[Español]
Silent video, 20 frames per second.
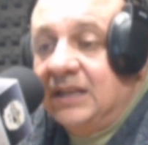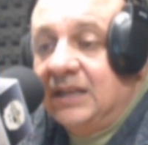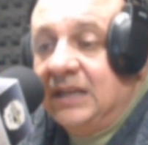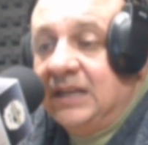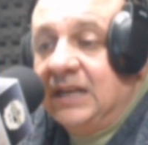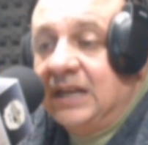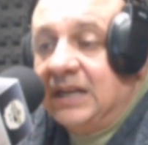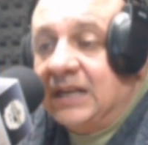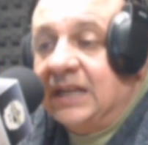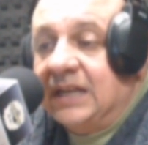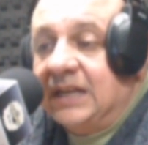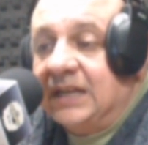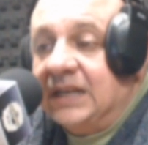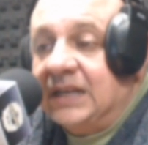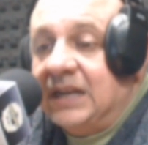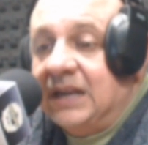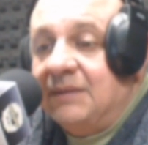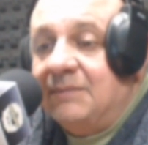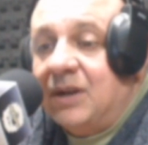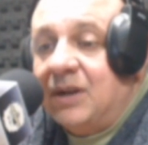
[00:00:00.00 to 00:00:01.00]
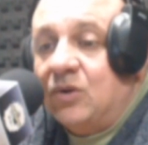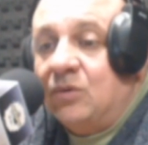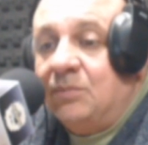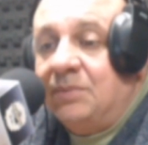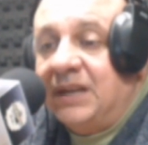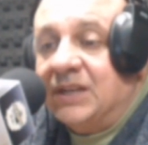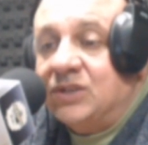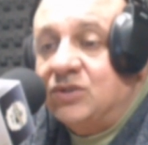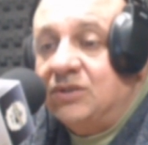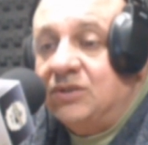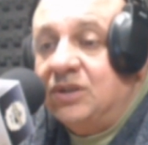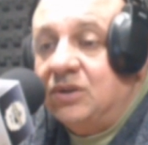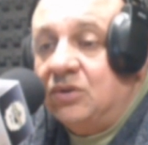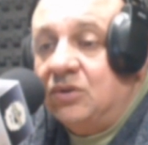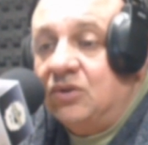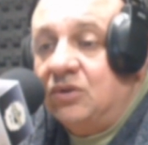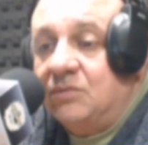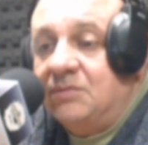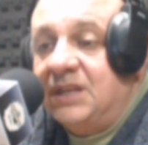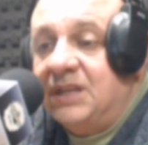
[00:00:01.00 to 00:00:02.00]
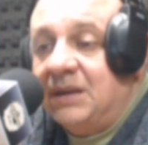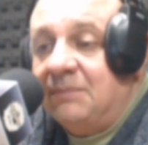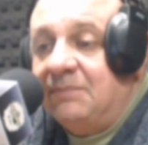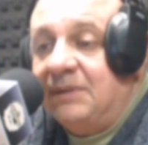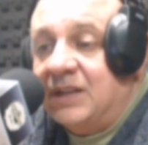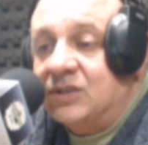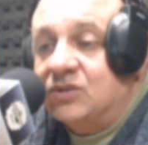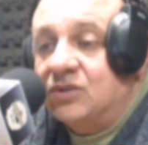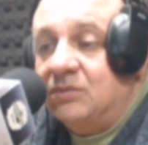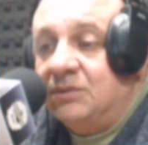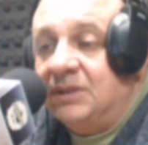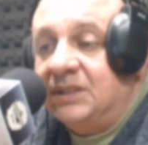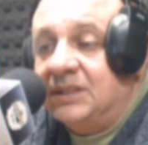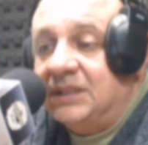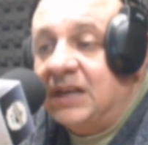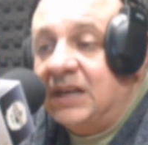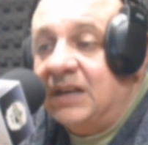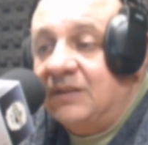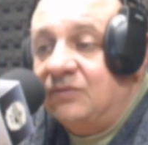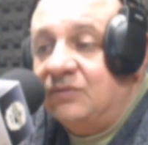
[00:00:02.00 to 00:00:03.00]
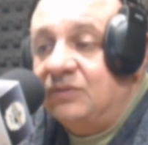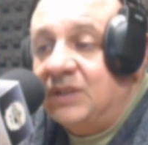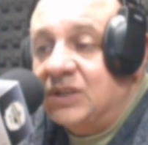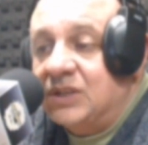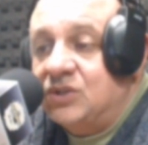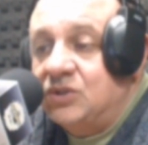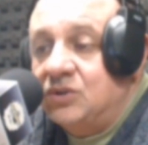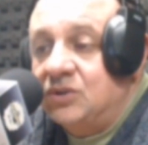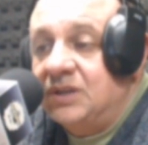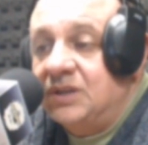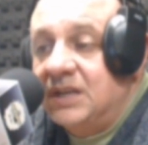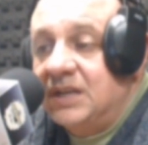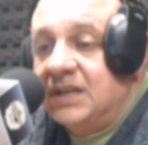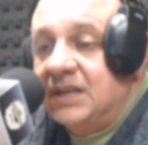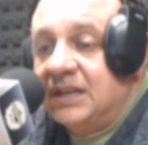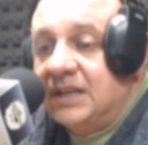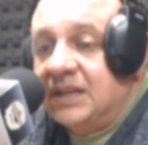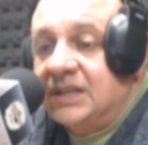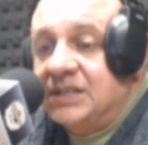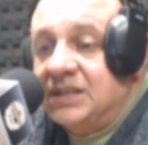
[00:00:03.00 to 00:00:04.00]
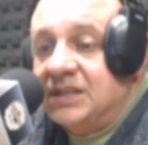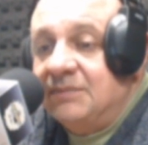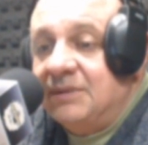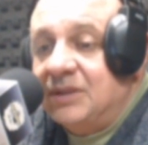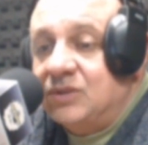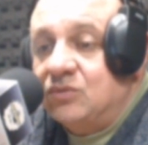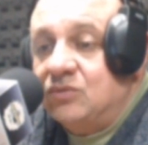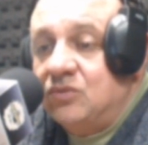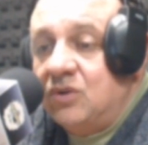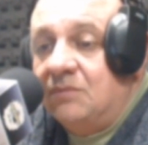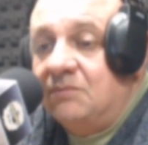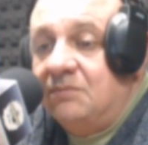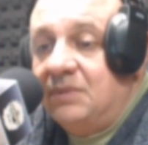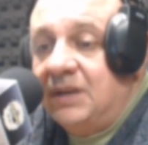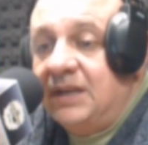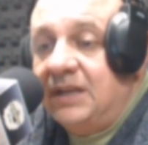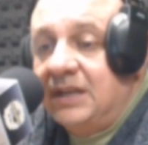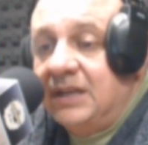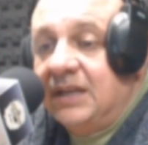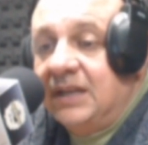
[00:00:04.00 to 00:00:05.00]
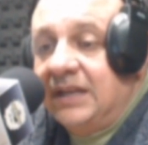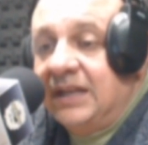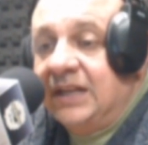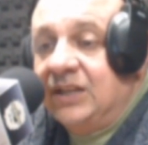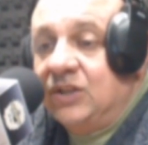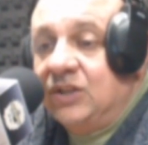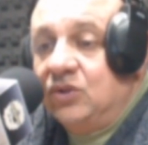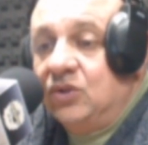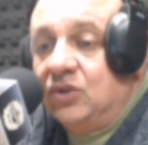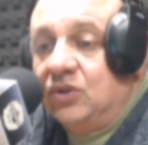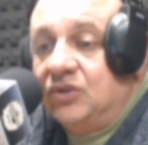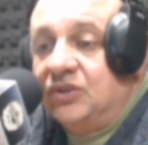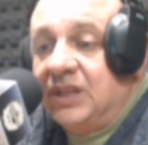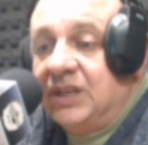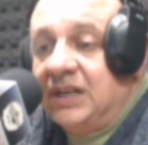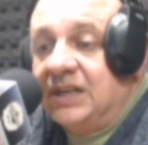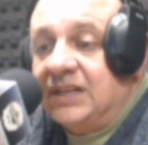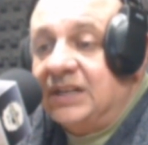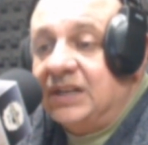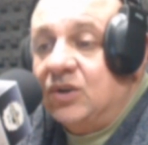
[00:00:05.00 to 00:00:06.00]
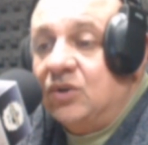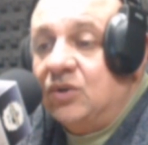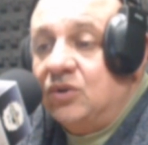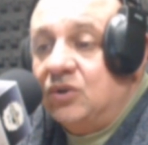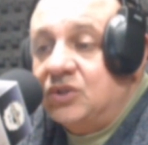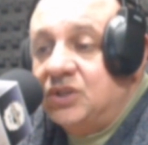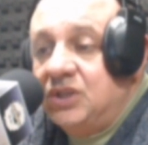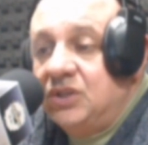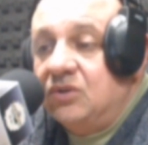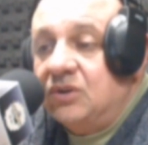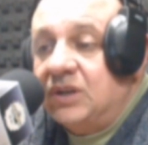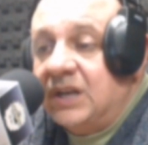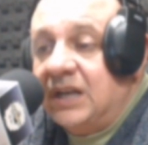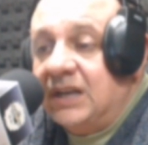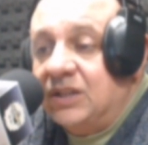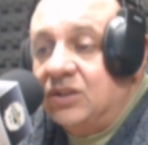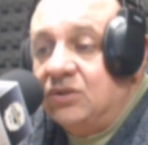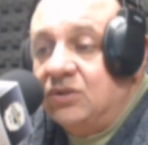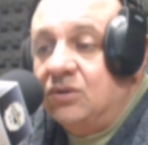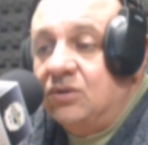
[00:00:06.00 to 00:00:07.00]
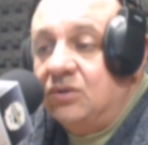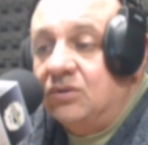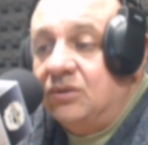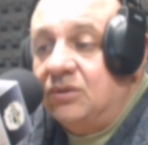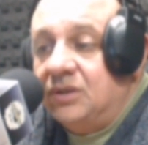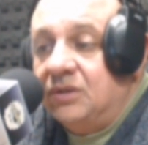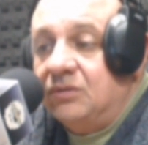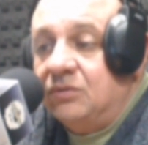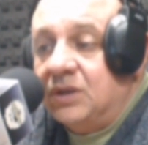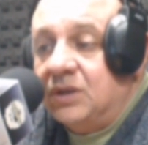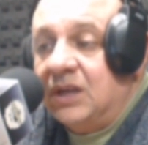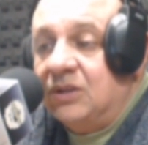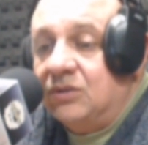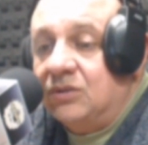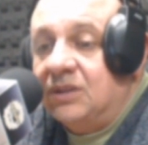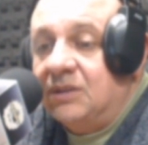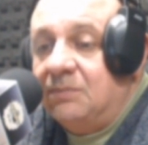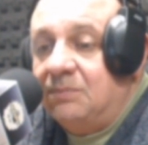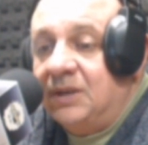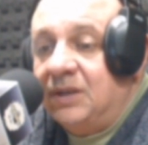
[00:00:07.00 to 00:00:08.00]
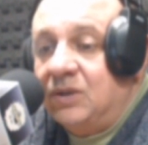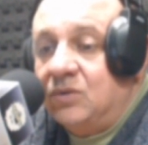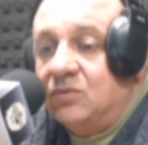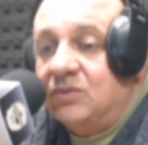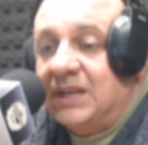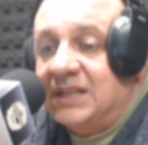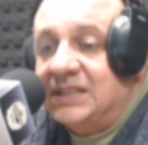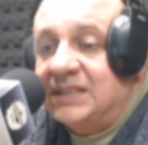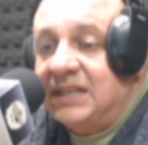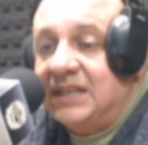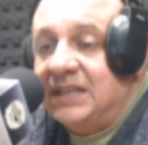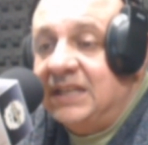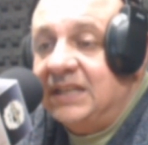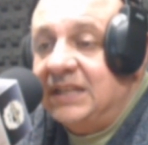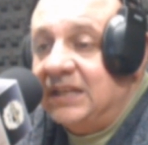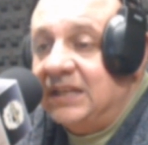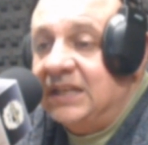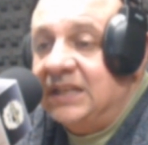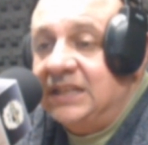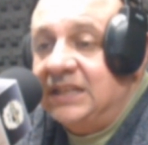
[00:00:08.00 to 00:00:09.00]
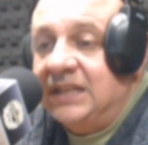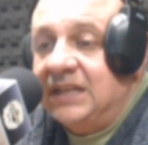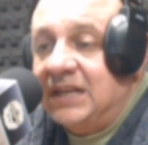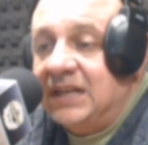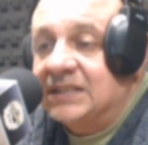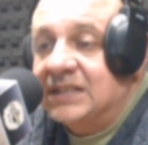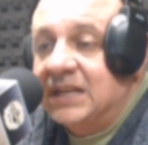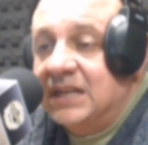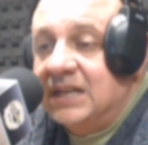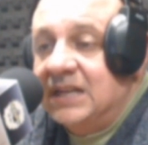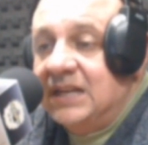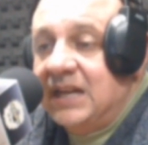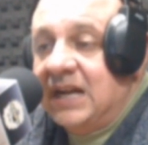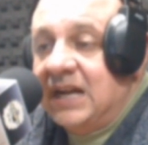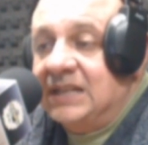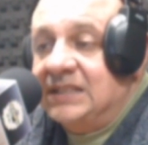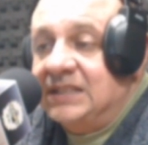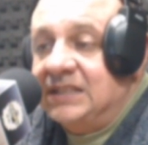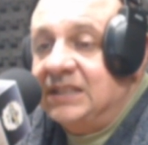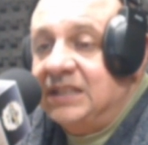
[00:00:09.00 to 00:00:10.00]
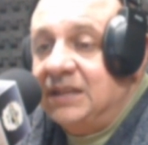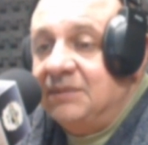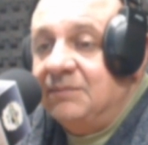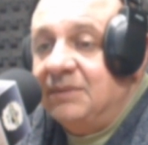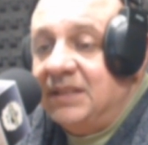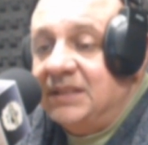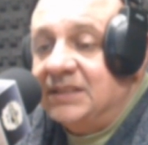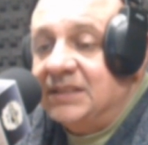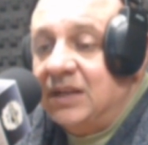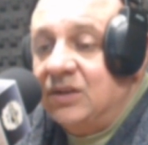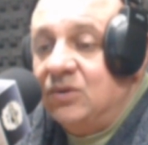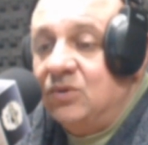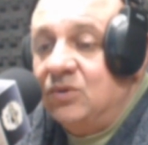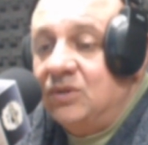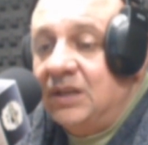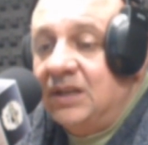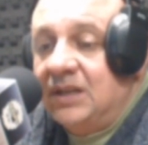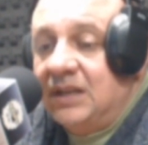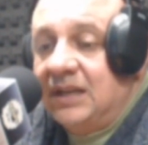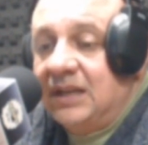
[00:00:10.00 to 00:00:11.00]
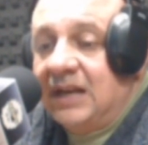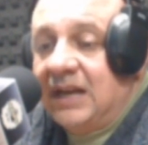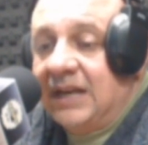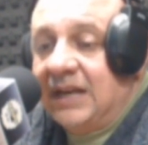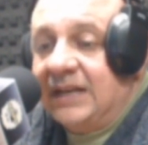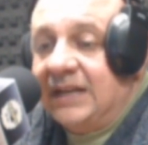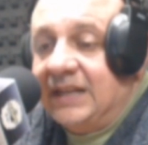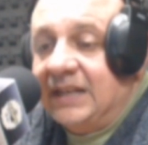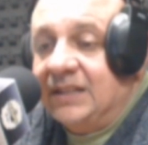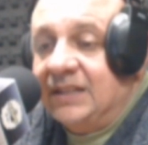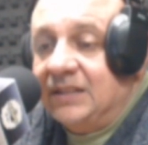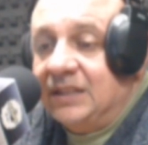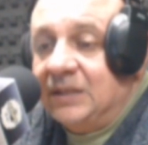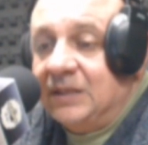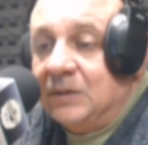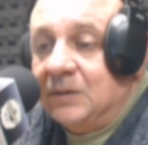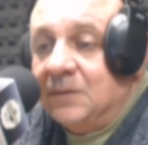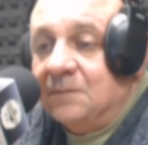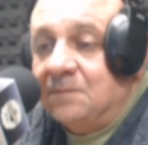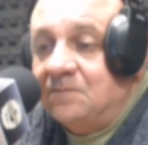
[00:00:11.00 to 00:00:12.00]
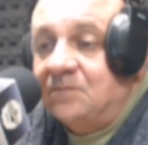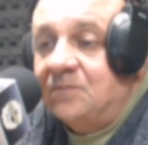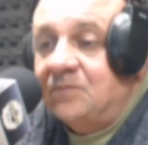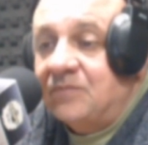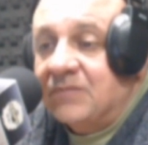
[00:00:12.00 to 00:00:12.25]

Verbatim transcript: en la que reclama cooperación económica para solventar la fundación que lleva su nombre, en donde el reconocido cardiólogo y educador desplegó una serie de críticas al sistema de salud argentino.